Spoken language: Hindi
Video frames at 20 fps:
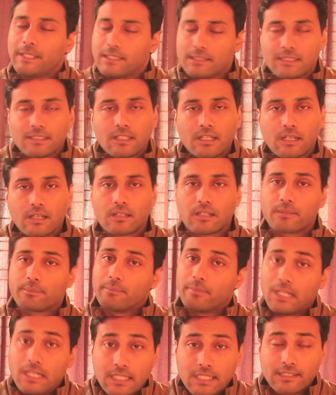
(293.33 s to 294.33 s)
मेरी तरह अगर
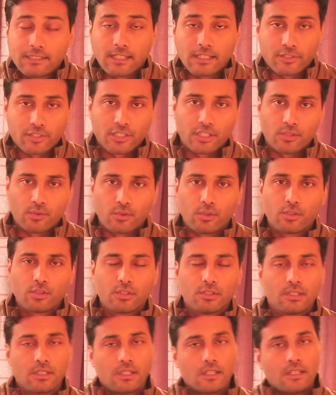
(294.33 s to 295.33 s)
मल्टी हो
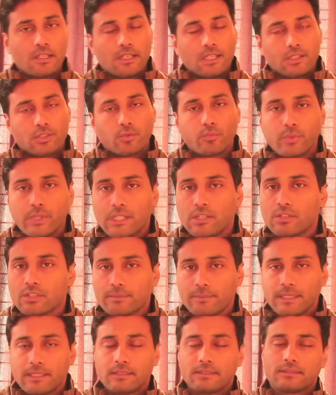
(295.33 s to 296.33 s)
तो
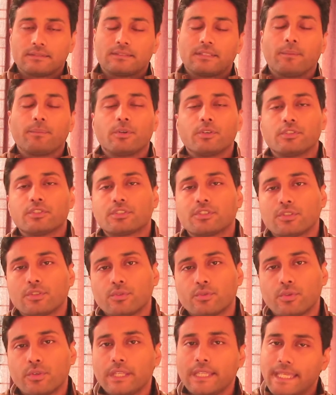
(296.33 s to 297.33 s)
विंडोज़ में सपोज
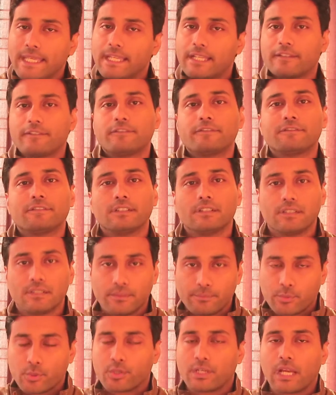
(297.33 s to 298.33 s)
कोई एक
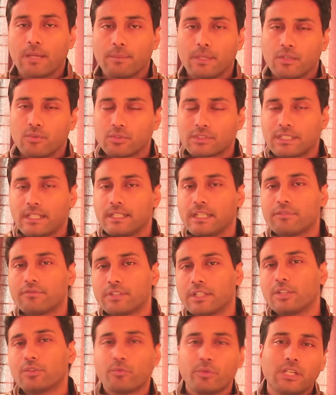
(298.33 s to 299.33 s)
प्रोग्राम है उसका
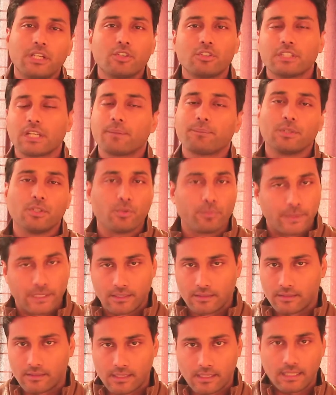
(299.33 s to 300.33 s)
डिफरेंट विंडोज आपने
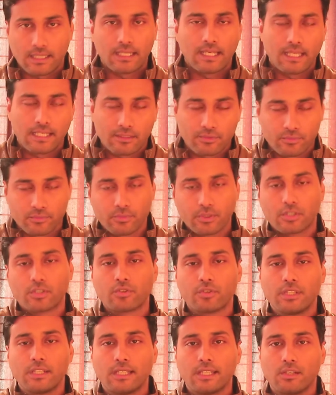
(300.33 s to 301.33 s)
ओपन कर रखा है लाइक वर्ड
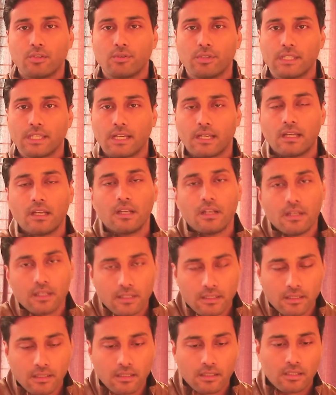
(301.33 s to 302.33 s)
कोई ले लो या
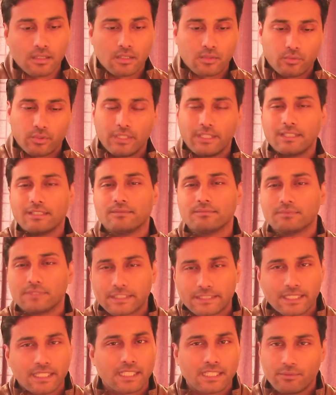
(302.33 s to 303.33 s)
आ, कोई
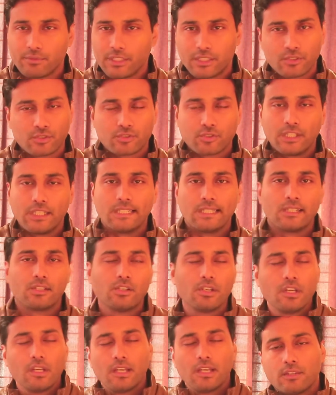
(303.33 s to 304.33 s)
स्टिकी विंडोज़ को ही ले लो
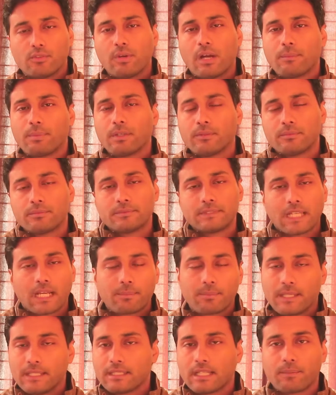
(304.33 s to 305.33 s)
तो वहाँ पर
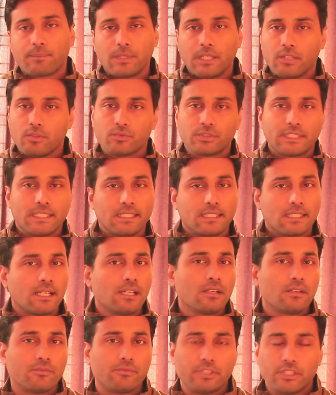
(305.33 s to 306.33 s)
चार पांच आपने उसी का
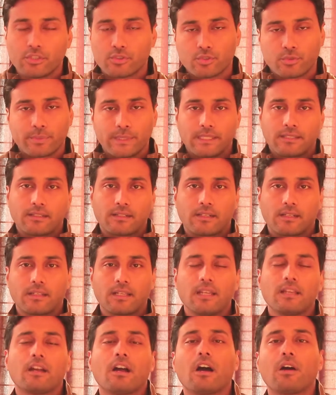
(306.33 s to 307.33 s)
विंडोज़ ओपन कर
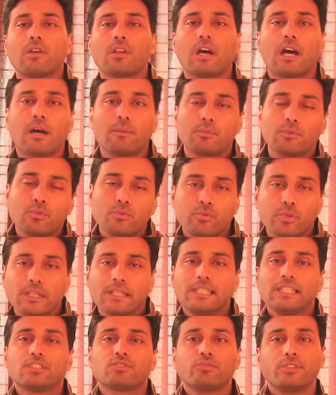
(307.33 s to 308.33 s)
रखा है और आपको
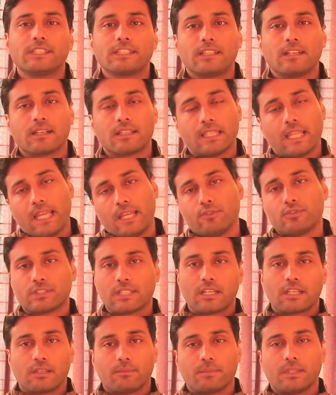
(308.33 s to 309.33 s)
क्विकली स्विच करना है उस
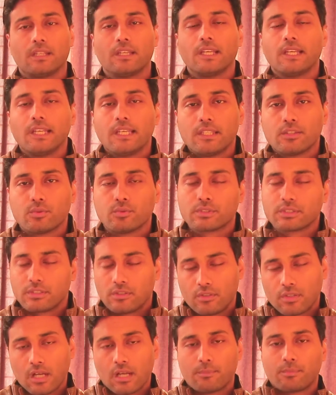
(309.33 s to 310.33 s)
सारे में तो
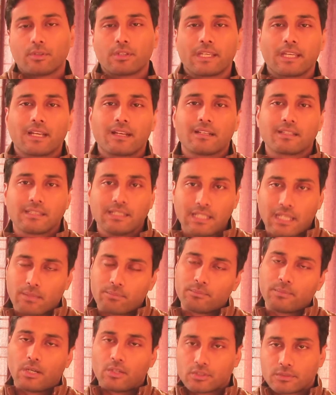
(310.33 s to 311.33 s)
उसको आपको क्या करते हैं
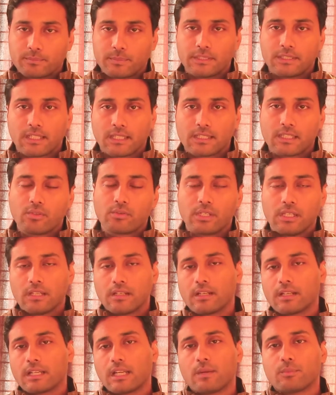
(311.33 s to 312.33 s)
आप माउस में जाते हो
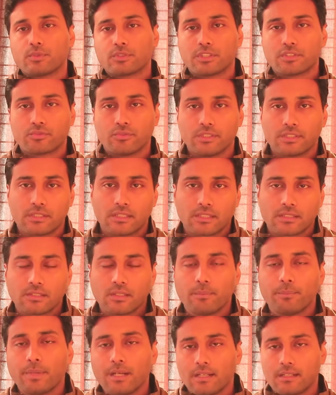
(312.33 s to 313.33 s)
क्लिक करके आप उसे स्विच
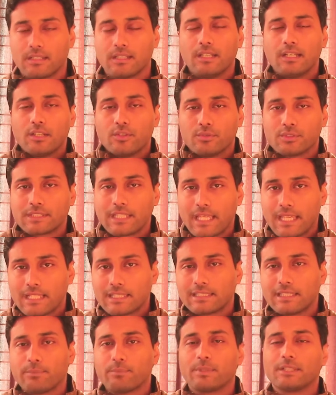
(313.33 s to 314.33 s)
करते हो बट उसका
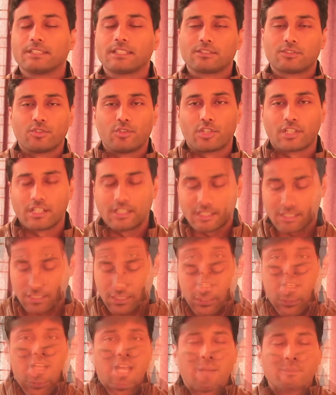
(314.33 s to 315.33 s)
एक सिंपल सा शॉर्टकट
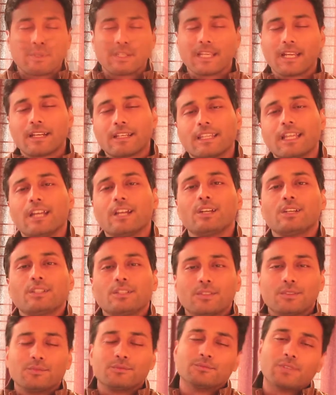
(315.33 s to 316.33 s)
है आपको क्या करना है
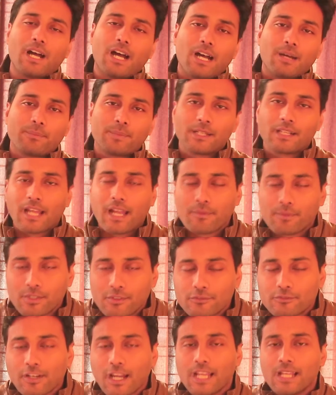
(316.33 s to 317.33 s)
वहाँ पर
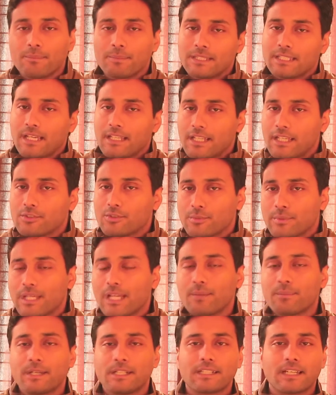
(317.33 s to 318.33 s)
आपको फाइल में जाना है जो भी
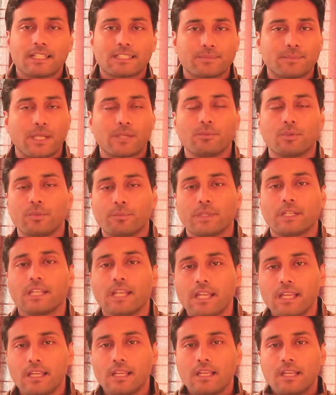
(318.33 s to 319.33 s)
आपके टास्क बार में ओपन
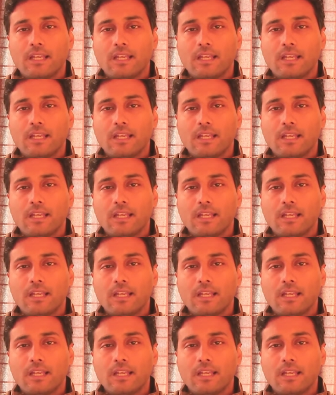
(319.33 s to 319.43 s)
है